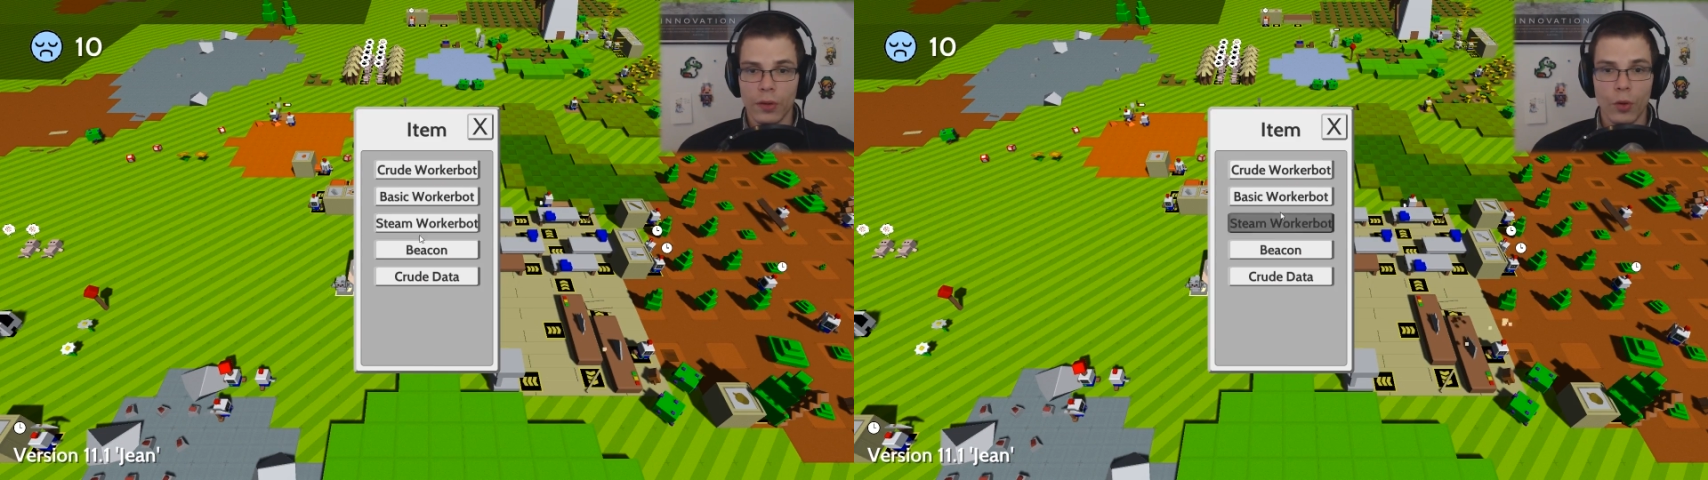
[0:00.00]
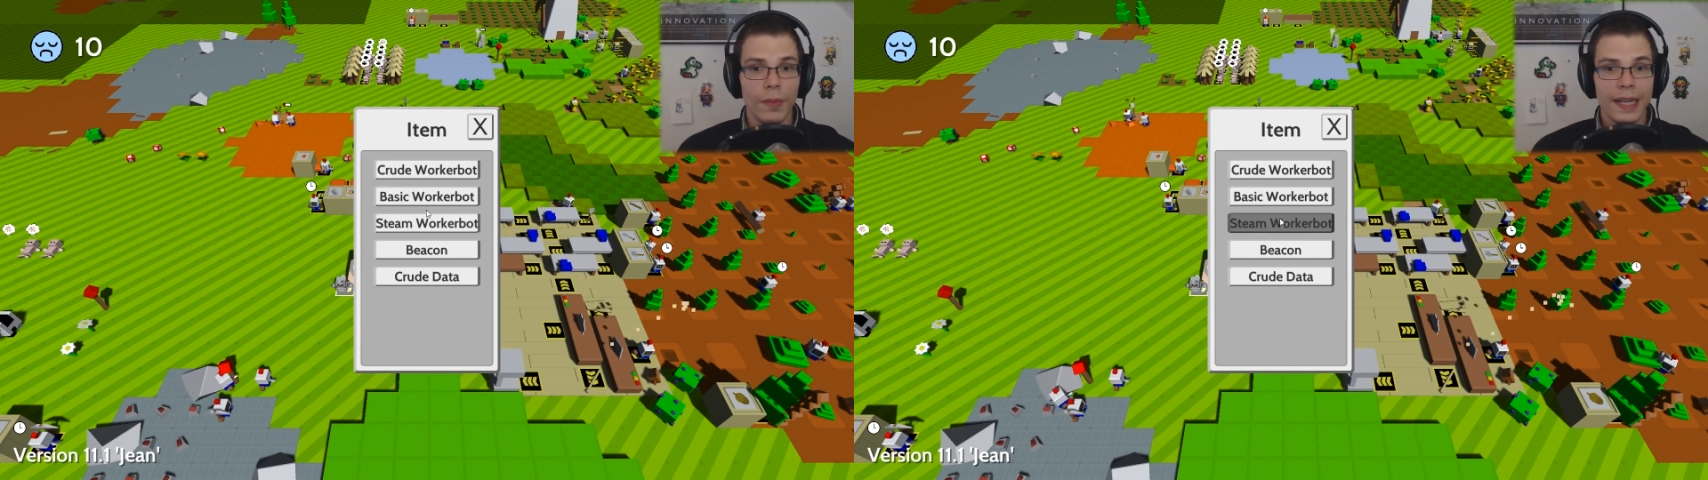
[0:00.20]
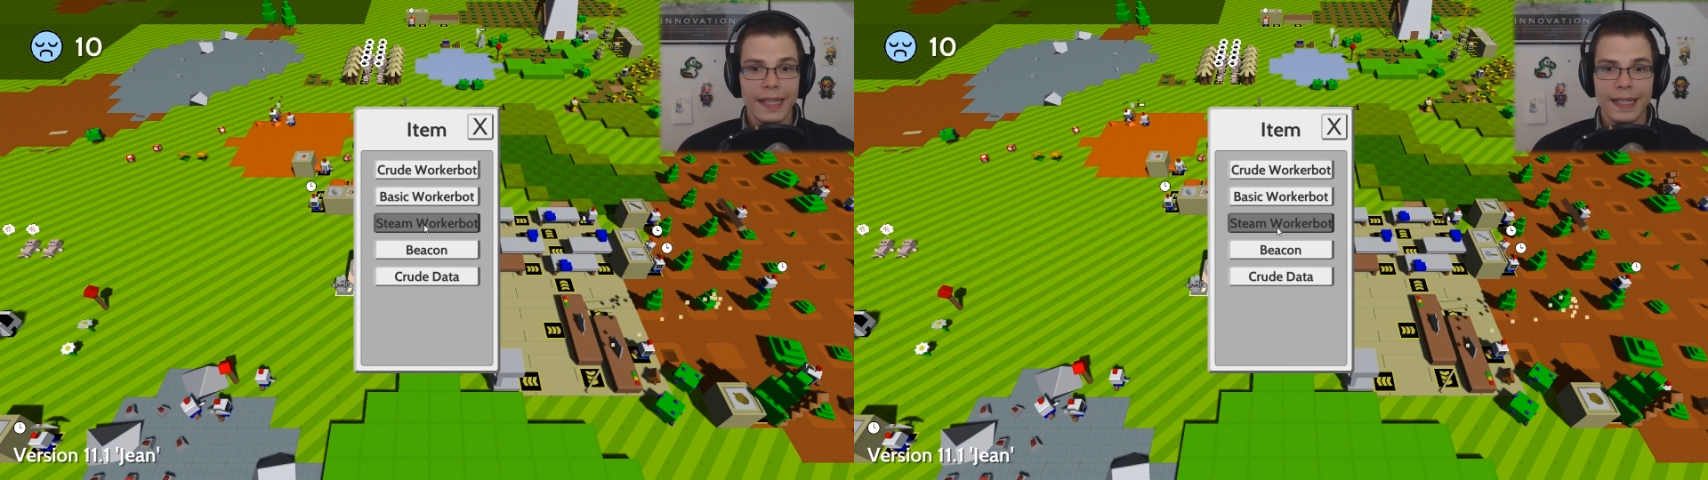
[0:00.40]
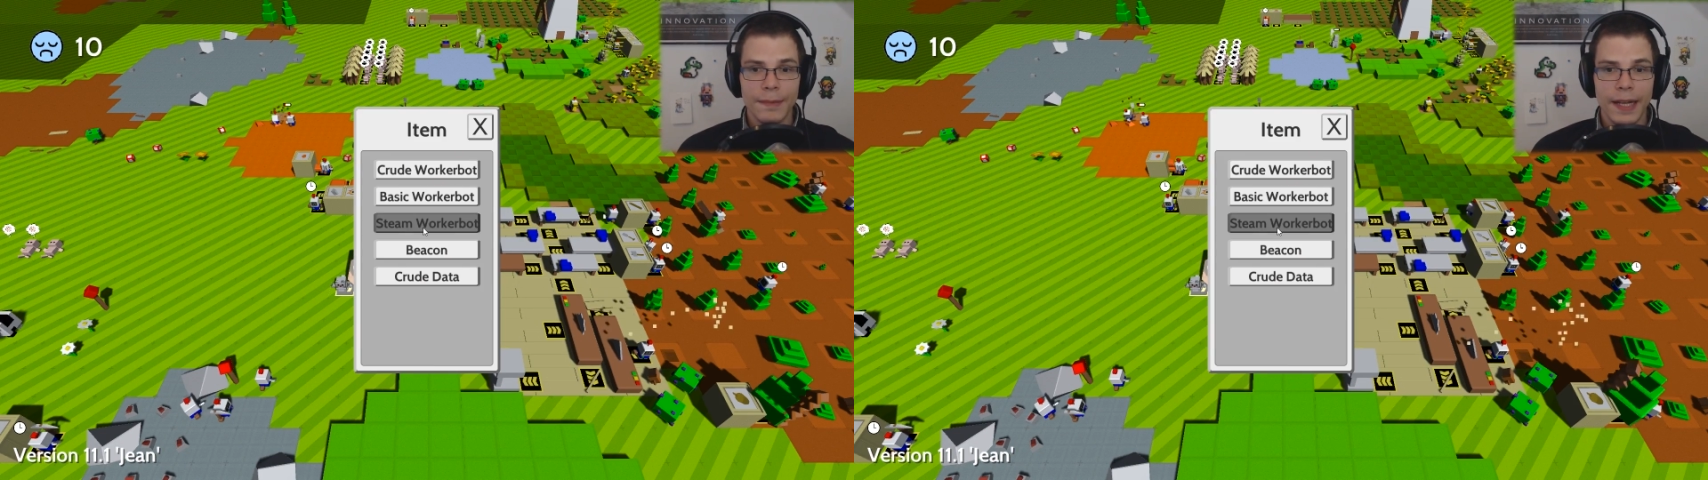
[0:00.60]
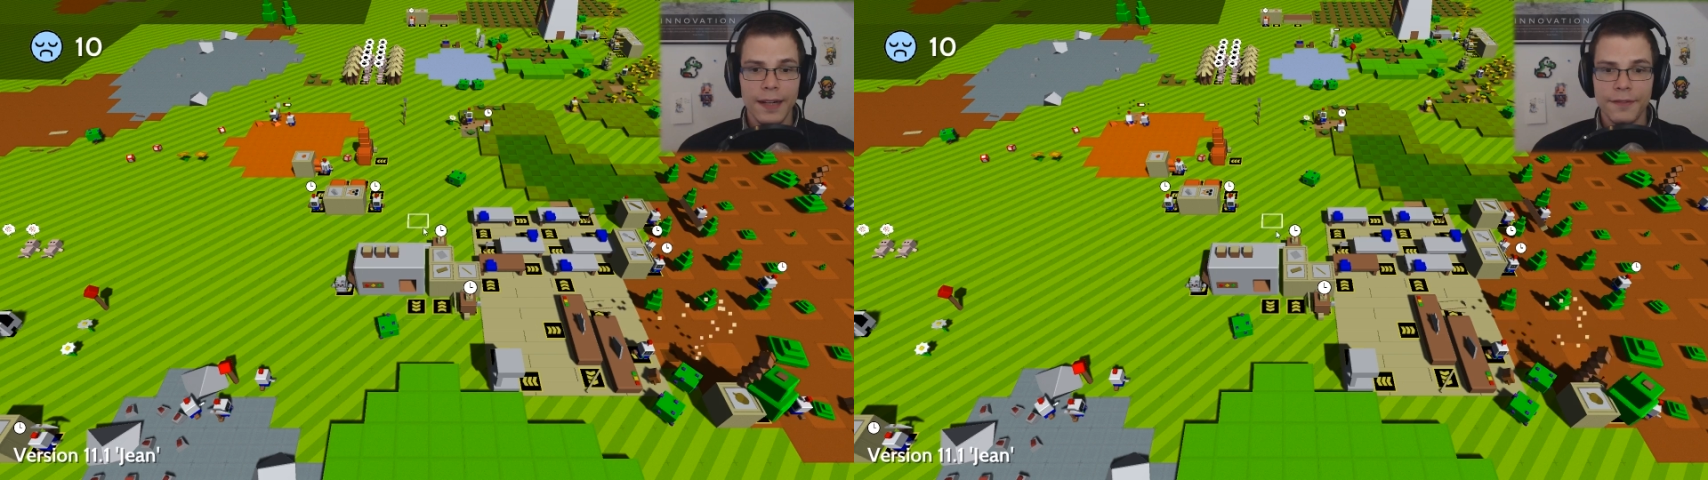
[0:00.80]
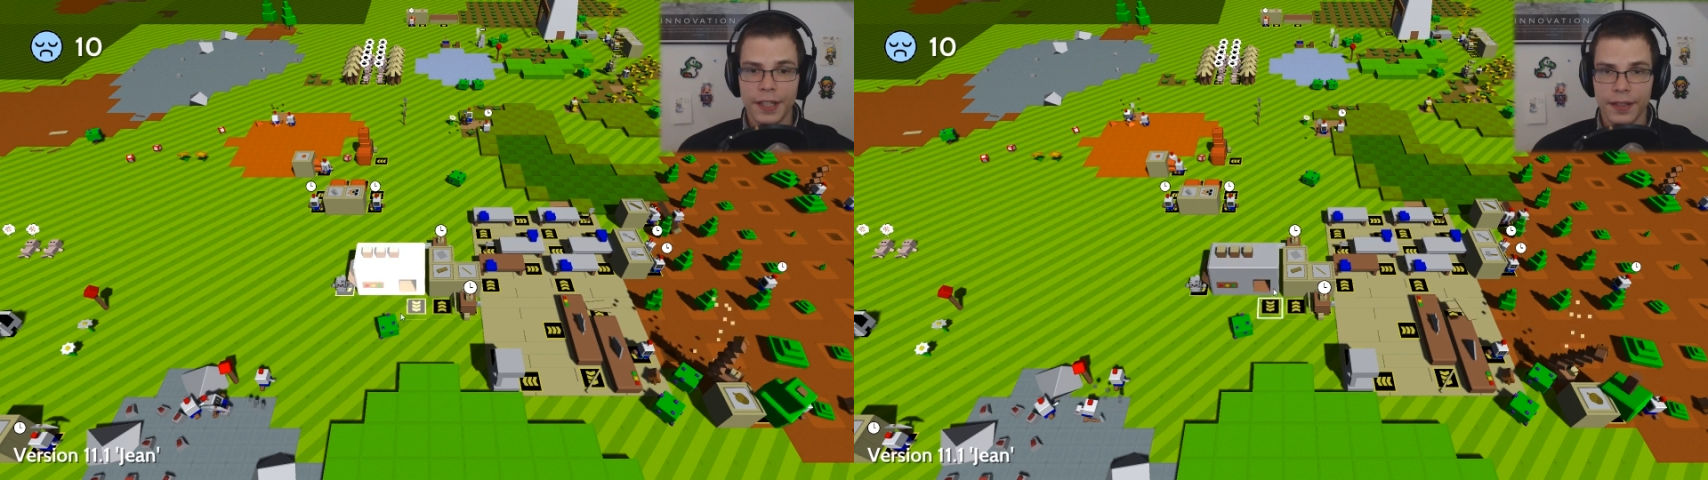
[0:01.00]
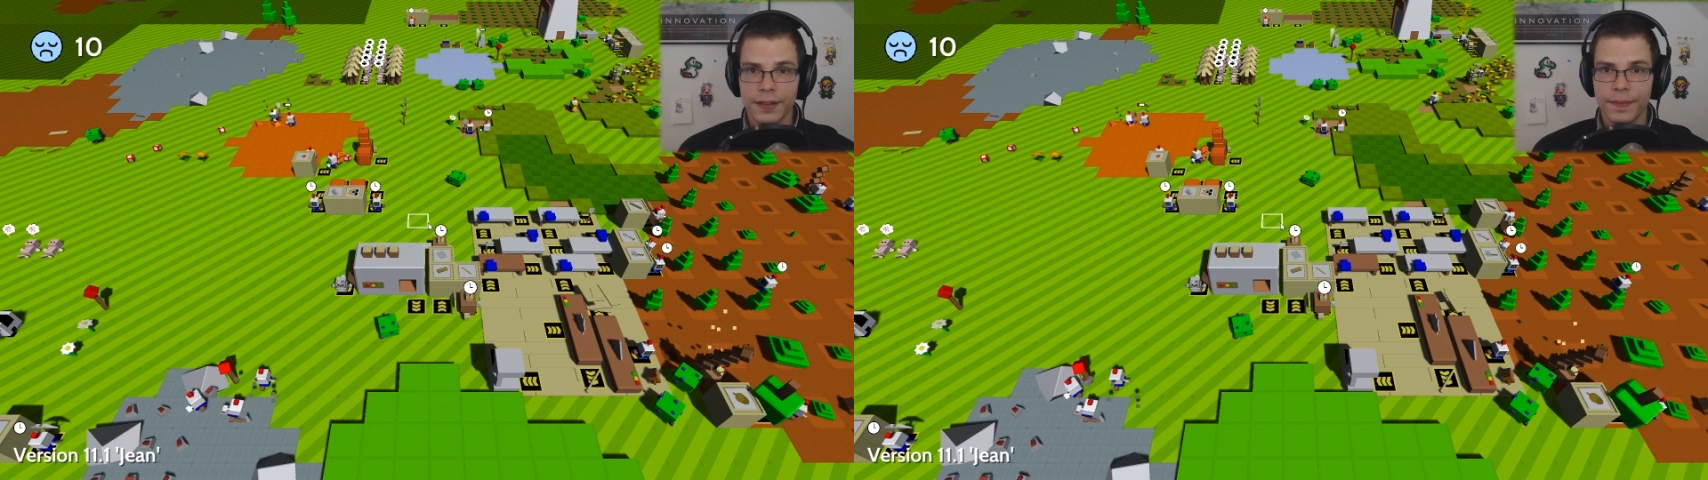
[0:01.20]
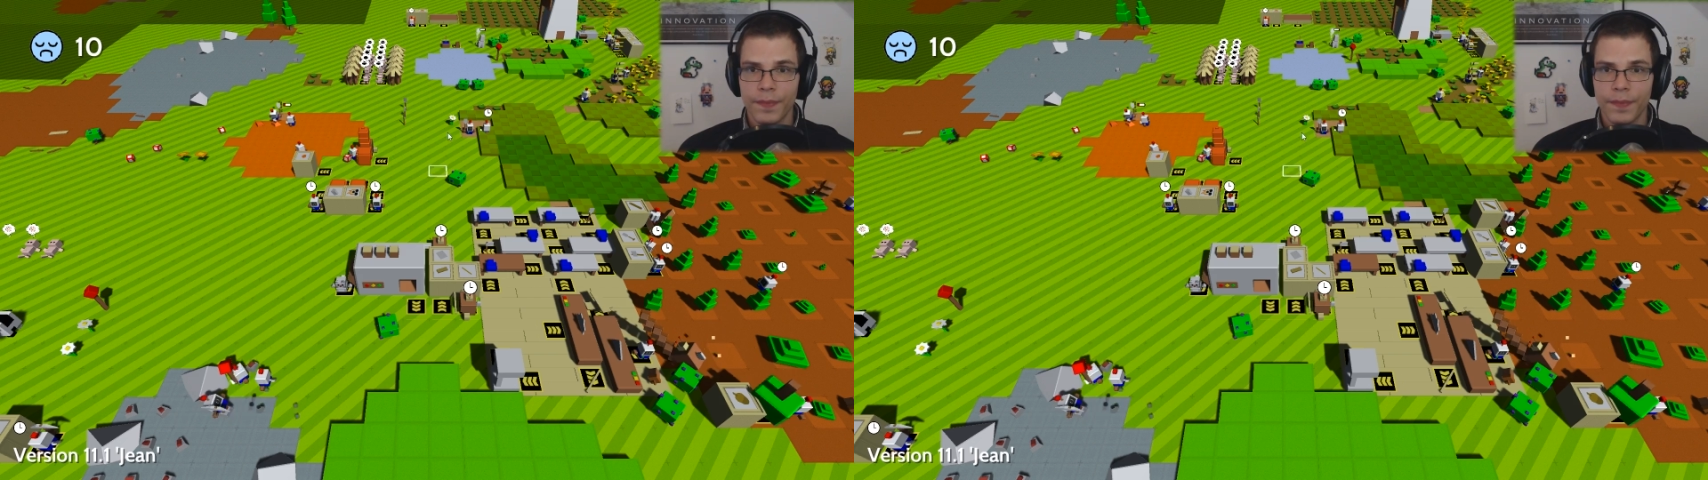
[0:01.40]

oben. Hilft nichts.